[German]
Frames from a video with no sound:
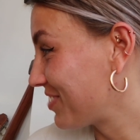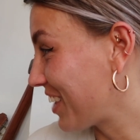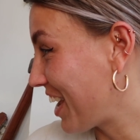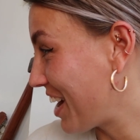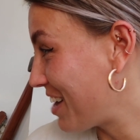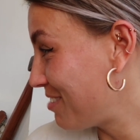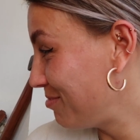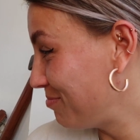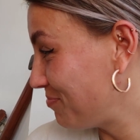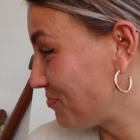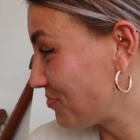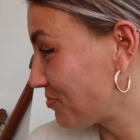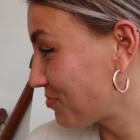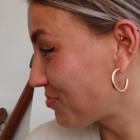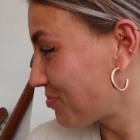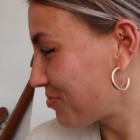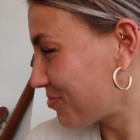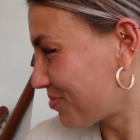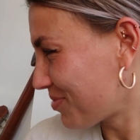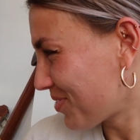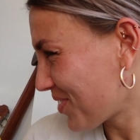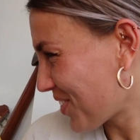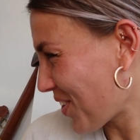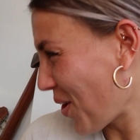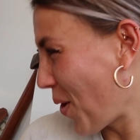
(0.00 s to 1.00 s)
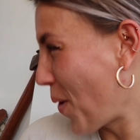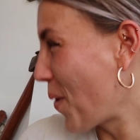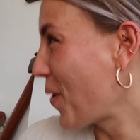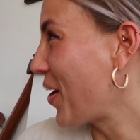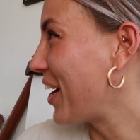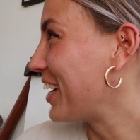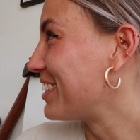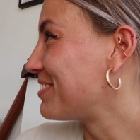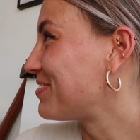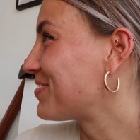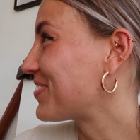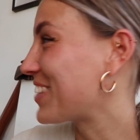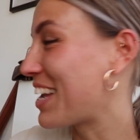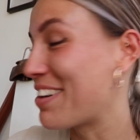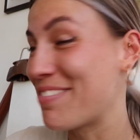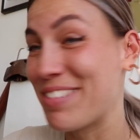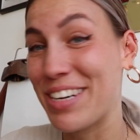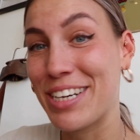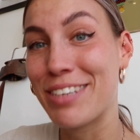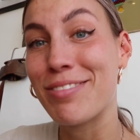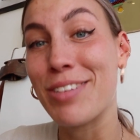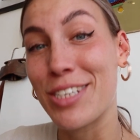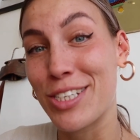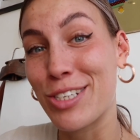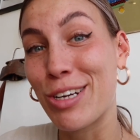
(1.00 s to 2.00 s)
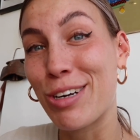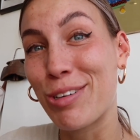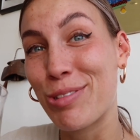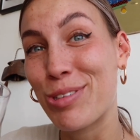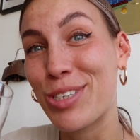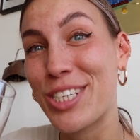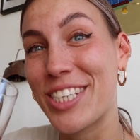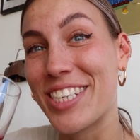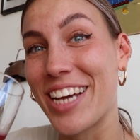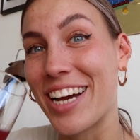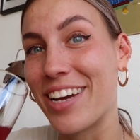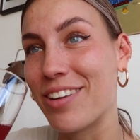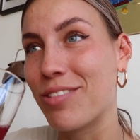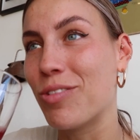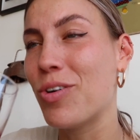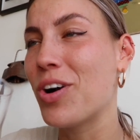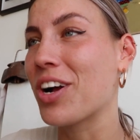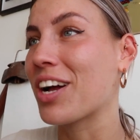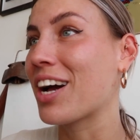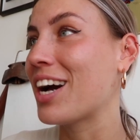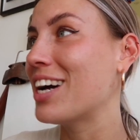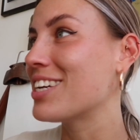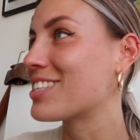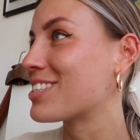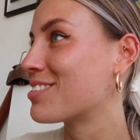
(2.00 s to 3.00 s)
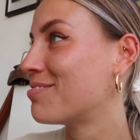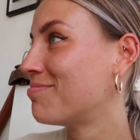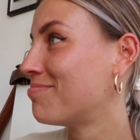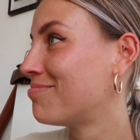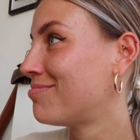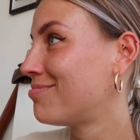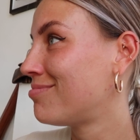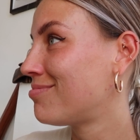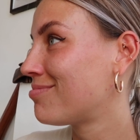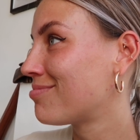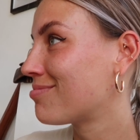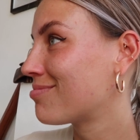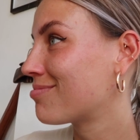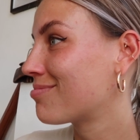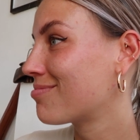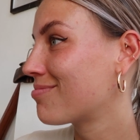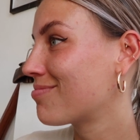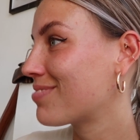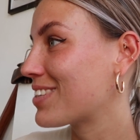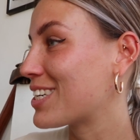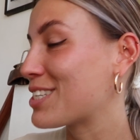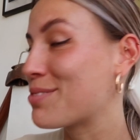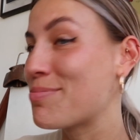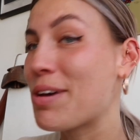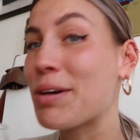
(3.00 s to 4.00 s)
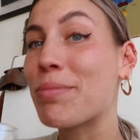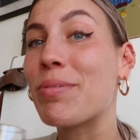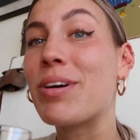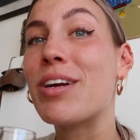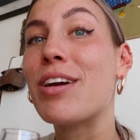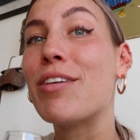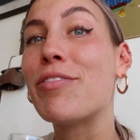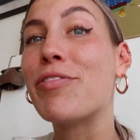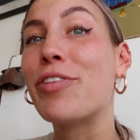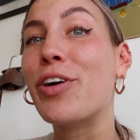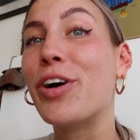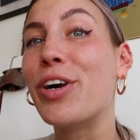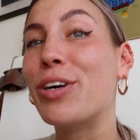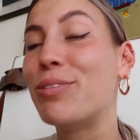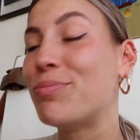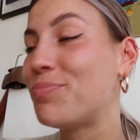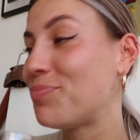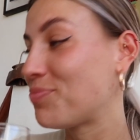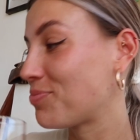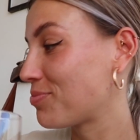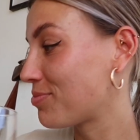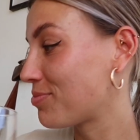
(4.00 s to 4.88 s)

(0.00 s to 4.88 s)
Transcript: Gell? Boah, aber es soll gut sein. Oh, krass. Das merkt man hier voll.